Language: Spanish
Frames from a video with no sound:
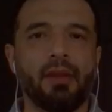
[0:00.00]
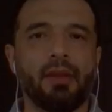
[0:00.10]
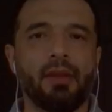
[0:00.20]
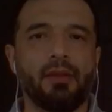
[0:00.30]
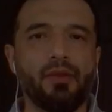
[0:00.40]

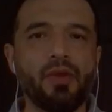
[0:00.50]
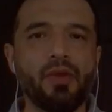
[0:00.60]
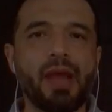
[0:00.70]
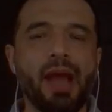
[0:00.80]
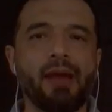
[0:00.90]

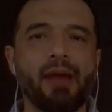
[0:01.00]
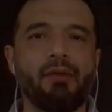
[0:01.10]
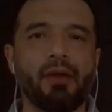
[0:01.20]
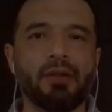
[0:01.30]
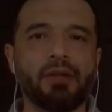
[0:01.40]
Nunca
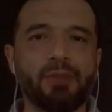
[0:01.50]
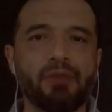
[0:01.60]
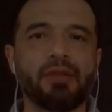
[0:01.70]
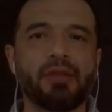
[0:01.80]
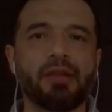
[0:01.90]
cuando les
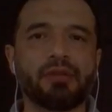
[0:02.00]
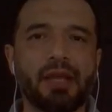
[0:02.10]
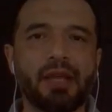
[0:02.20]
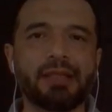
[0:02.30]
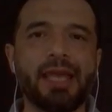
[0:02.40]
pregunten a
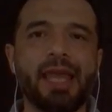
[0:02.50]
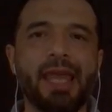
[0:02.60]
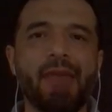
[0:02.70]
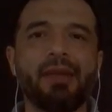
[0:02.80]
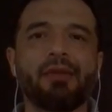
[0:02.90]
ustedes, ¿y
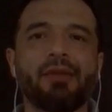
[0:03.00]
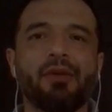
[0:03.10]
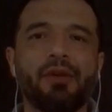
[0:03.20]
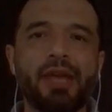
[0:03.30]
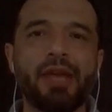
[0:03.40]
qué
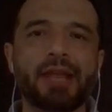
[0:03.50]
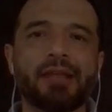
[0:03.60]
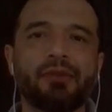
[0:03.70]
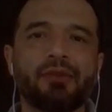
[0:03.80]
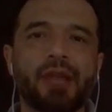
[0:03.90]
metodología
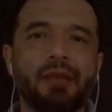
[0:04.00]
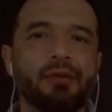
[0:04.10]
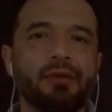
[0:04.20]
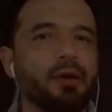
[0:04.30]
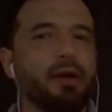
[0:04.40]
están
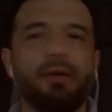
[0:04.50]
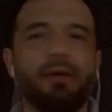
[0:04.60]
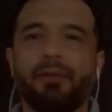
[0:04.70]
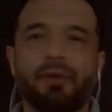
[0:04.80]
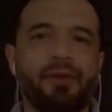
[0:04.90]
usando?
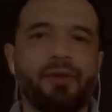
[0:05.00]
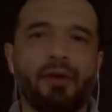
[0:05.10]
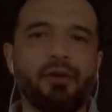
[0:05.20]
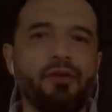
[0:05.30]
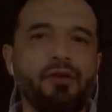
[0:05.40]
Por
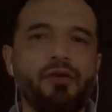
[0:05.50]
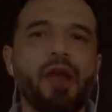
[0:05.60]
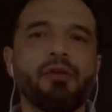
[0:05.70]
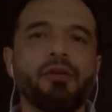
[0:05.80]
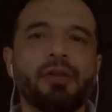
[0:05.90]
favor, nunca
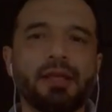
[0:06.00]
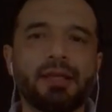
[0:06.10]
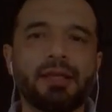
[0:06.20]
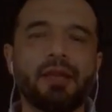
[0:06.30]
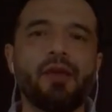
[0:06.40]

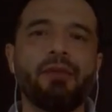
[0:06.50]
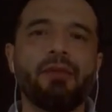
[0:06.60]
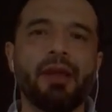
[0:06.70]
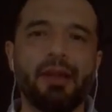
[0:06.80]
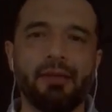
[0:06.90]
contesten
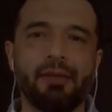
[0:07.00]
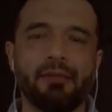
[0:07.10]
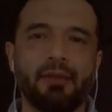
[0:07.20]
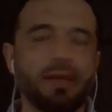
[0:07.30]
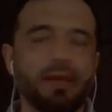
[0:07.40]
UML.
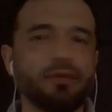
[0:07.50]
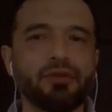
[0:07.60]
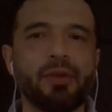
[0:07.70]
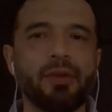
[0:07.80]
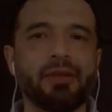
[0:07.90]
Eso no es
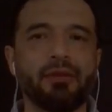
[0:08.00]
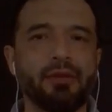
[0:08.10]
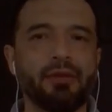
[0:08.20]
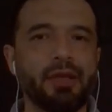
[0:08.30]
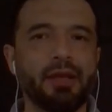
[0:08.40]
una
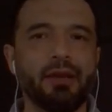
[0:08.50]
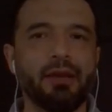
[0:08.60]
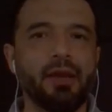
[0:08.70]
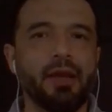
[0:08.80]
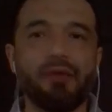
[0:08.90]
metodología.
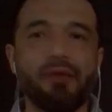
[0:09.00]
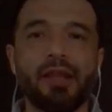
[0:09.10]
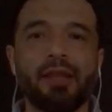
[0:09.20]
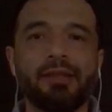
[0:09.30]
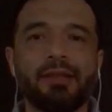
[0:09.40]
En una
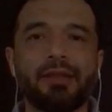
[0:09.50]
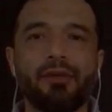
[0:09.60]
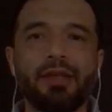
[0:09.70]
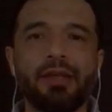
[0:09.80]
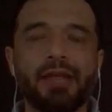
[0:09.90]
entrevista uno
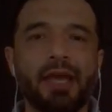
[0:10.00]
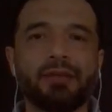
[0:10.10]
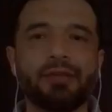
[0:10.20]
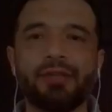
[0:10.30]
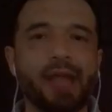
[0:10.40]
dice
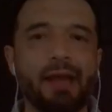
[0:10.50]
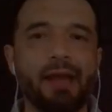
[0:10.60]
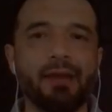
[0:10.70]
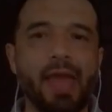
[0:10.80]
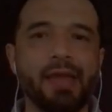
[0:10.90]
eso y
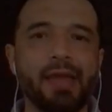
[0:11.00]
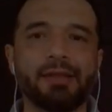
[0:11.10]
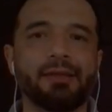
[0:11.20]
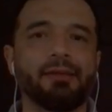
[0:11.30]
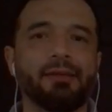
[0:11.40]
ya
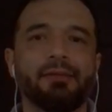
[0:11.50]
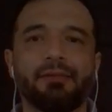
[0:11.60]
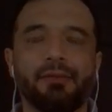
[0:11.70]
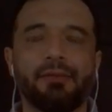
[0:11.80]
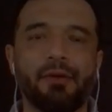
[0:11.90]
X.
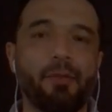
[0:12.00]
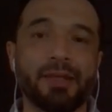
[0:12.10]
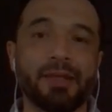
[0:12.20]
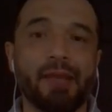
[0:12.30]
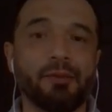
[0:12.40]
No
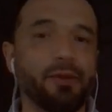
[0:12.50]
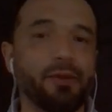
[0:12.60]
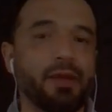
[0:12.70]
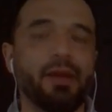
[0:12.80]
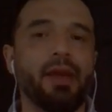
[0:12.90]
pasamos
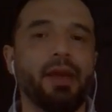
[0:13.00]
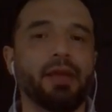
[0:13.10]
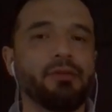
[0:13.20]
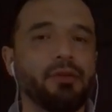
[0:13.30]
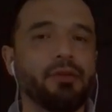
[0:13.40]
porque es
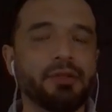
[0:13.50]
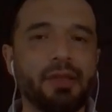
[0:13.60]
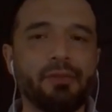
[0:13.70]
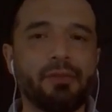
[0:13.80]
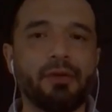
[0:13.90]
un
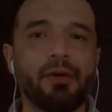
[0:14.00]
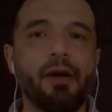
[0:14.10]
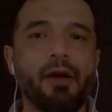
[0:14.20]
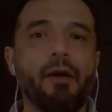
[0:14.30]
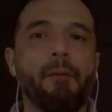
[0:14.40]
concepto
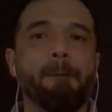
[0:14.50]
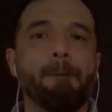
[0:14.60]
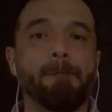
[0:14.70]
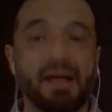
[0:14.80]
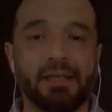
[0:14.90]

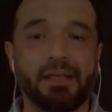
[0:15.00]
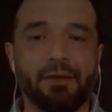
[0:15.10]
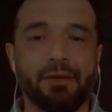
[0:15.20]
básico.